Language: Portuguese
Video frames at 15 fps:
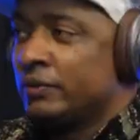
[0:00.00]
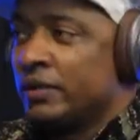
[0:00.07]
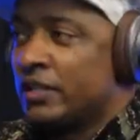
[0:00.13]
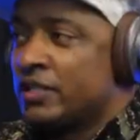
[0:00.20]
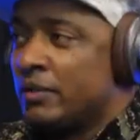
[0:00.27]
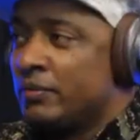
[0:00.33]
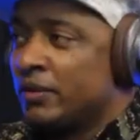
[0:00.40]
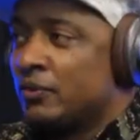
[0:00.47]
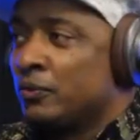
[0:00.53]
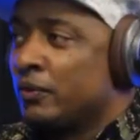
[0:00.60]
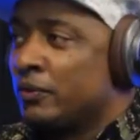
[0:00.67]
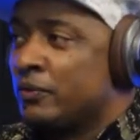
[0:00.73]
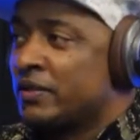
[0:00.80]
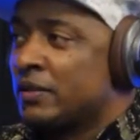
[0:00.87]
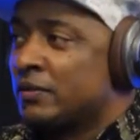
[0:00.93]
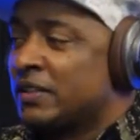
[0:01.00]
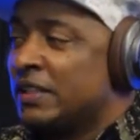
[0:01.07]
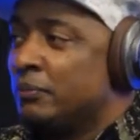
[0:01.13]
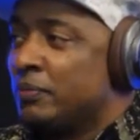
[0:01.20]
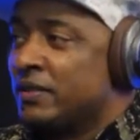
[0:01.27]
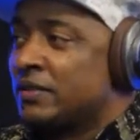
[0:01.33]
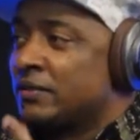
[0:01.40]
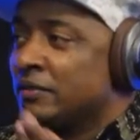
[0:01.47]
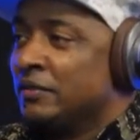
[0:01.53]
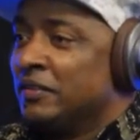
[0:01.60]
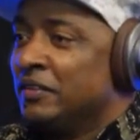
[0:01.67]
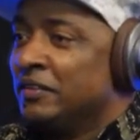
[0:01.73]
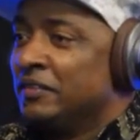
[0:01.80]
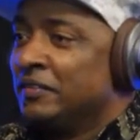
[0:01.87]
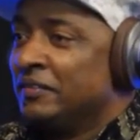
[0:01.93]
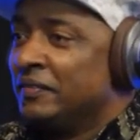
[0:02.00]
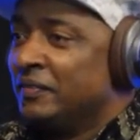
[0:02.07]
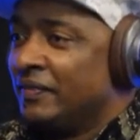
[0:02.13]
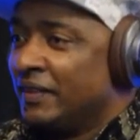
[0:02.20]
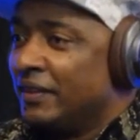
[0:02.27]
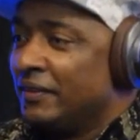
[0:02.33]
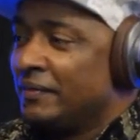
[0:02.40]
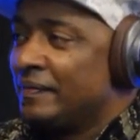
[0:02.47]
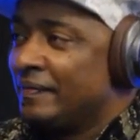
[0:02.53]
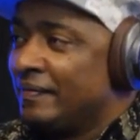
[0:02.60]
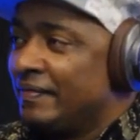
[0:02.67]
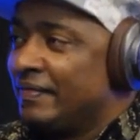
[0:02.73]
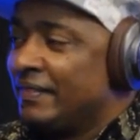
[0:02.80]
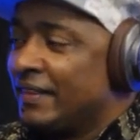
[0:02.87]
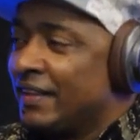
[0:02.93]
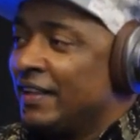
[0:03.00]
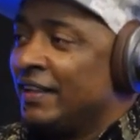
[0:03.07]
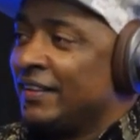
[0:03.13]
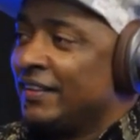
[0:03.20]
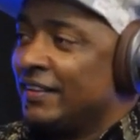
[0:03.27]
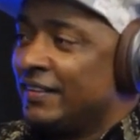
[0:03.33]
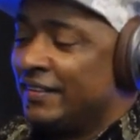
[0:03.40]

engajamento com uma coisa simples. É, é. Né? Em, em, um